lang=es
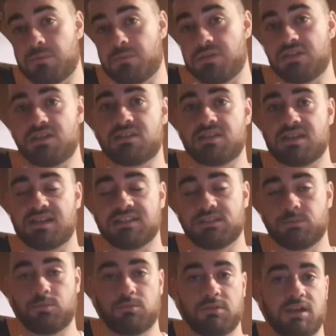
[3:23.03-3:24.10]
de viñetas que
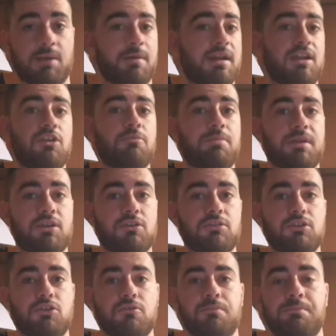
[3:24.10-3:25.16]
se publicaban en los
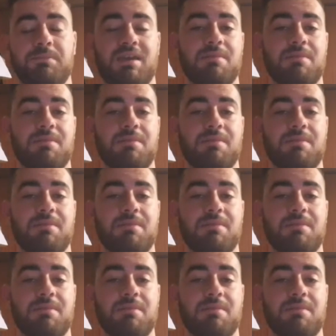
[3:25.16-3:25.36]
periódicos